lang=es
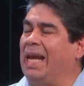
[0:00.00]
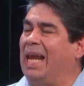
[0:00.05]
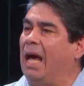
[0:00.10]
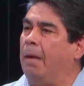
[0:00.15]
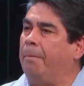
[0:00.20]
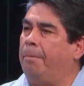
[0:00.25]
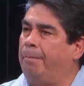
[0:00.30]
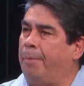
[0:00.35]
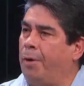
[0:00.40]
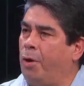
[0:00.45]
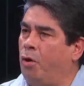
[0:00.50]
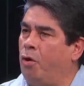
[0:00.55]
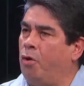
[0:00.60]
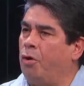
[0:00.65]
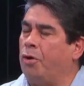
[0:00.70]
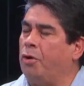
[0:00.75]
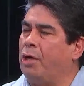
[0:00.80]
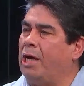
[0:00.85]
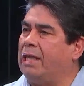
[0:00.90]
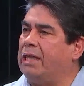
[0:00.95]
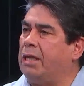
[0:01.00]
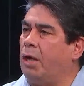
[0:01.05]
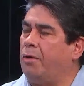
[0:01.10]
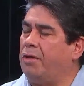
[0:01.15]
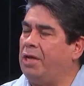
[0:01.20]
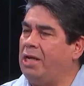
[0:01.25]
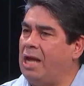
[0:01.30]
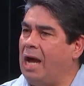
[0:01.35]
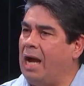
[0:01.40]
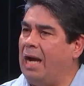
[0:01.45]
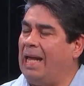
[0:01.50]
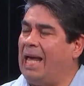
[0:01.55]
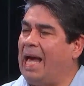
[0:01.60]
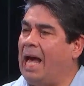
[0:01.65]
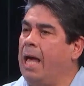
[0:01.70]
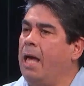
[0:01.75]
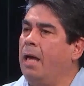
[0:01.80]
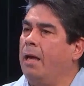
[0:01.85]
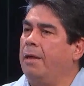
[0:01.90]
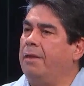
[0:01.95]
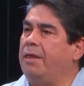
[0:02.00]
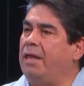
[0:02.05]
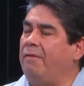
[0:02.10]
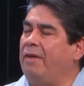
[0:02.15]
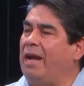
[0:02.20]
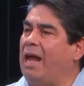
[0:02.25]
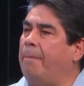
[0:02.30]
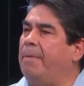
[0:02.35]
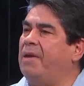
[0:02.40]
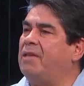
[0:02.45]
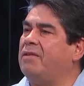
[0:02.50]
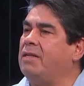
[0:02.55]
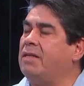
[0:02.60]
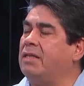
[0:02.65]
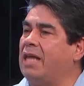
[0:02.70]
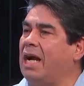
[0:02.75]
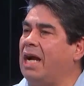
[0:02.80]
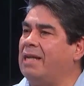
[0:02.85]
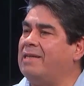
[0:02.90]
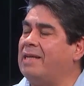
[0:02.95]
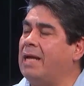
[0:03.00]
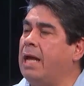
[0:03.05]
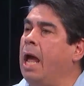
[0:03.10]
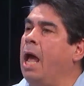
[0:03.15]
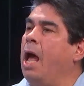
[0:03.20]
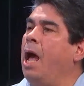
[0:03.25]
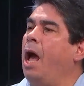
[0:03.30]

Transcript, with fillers: la prórroga extraordinaria deberá presentarse